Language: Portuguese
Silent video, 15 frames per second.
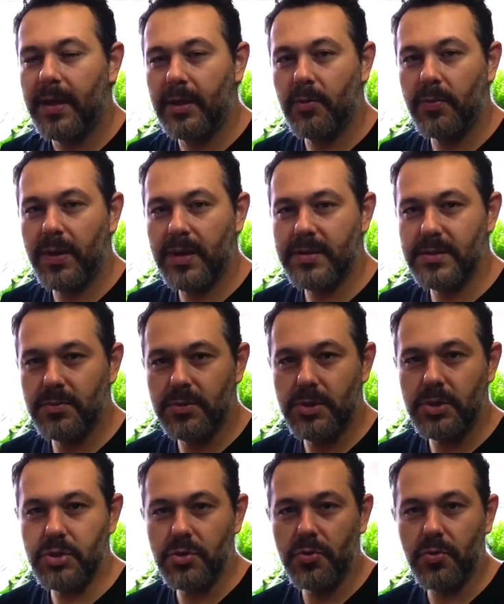aqui no Brasil
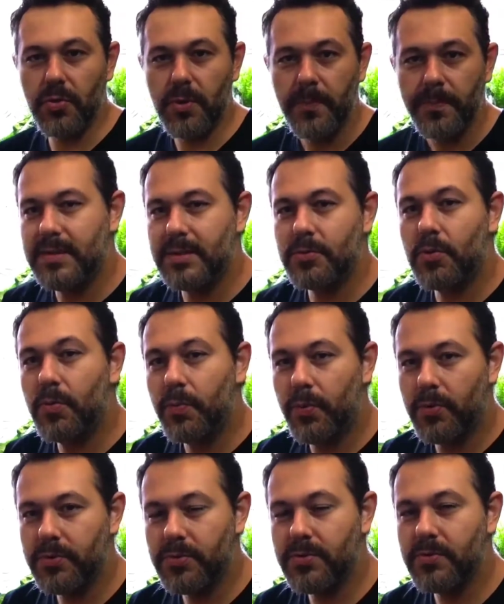se tirou esses
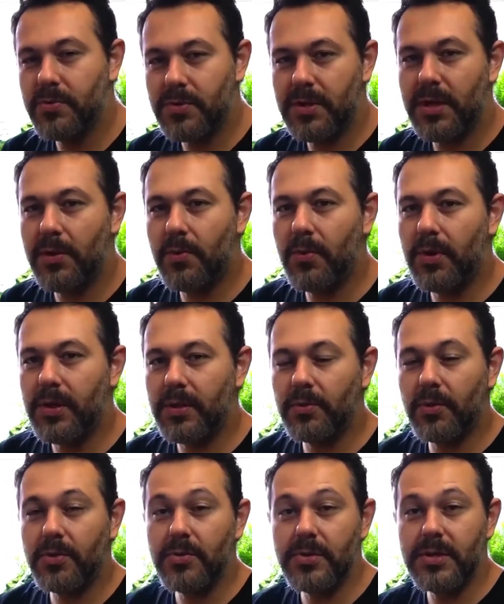compostos no silicone e
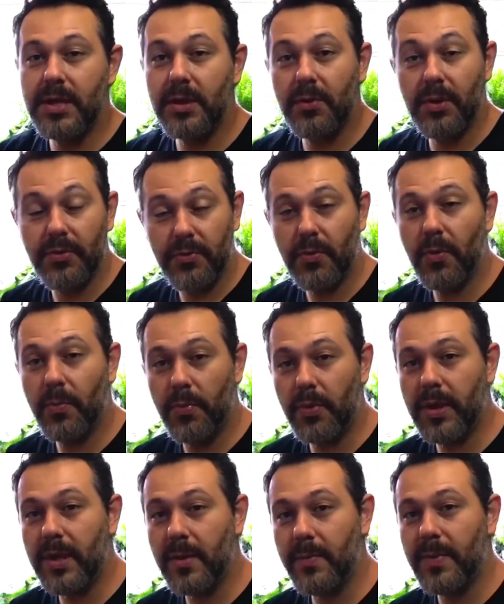nosso silicone ficou um
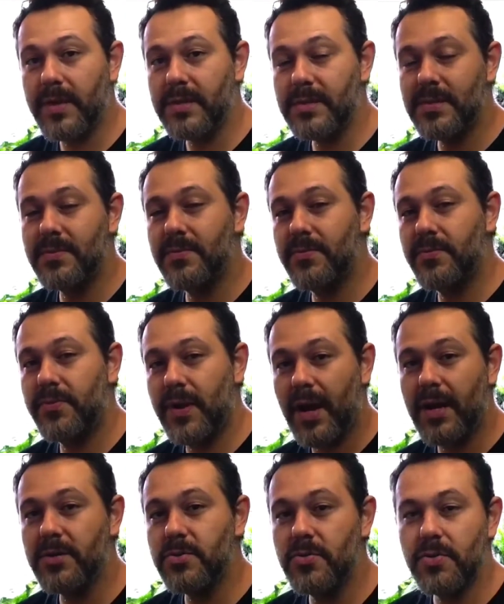pouquinho mais
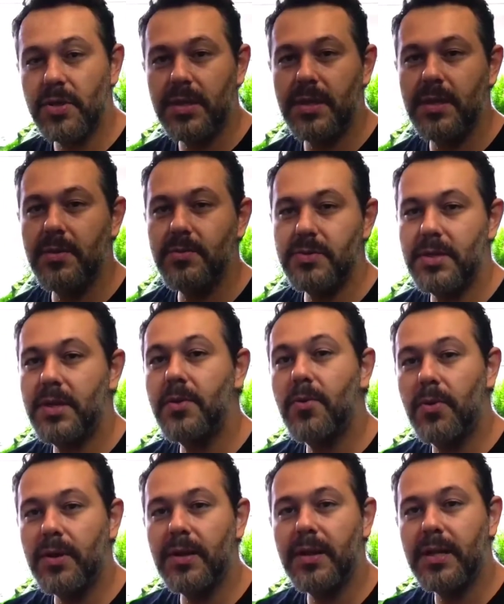frágil do que o
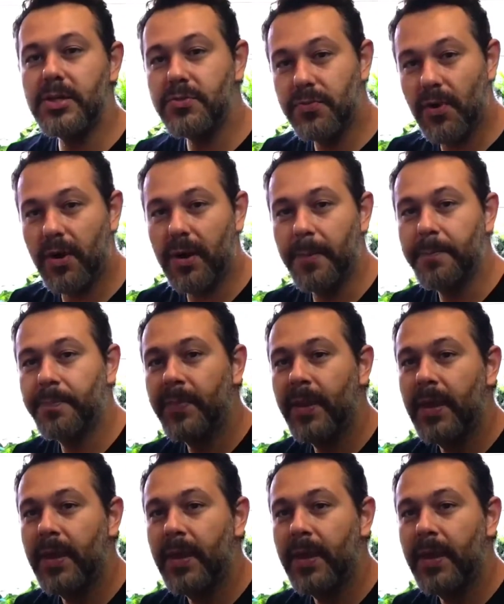silicone lá de fora.